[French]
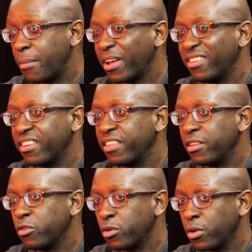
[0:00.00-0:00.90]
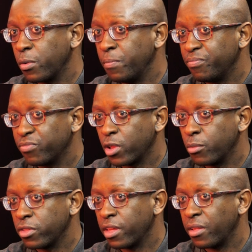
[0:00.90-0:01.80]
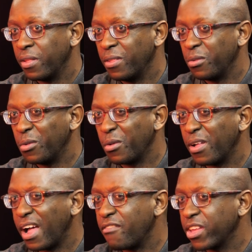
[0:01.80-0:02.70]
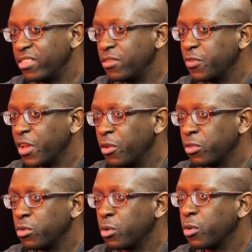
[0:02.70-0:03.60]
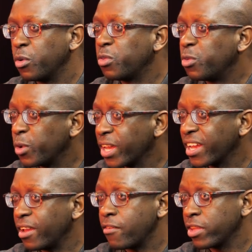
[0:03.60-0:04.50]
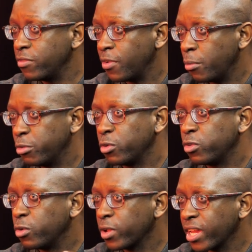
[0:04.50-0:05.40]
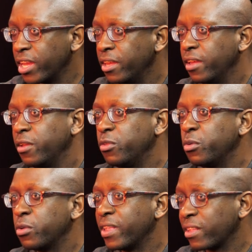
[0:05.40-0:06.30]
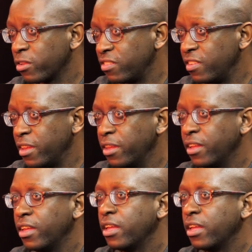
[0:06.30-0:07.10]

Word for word: Après, ça a été de. Euh, comment dire? avec différentes degrés, avec différents plutôt degrés d'intensité.